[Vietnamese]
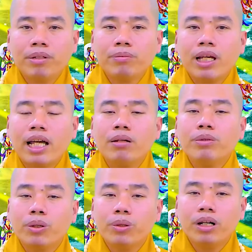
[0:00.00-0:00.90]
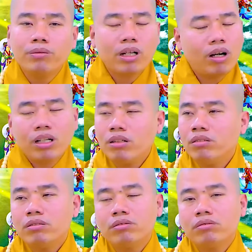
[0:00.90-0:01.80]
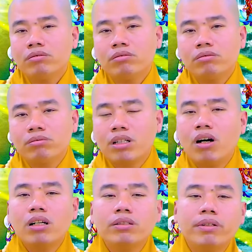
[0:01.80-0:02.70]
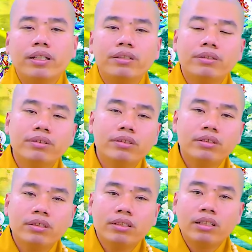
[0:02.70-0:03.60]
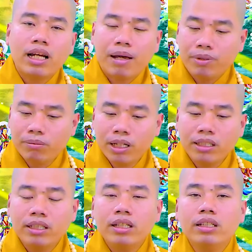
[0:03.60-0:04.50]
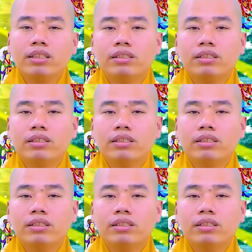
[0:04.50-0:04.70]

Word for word: dùm cho ai trong chùa không có đâu không có đâu quý vị làm cho mình á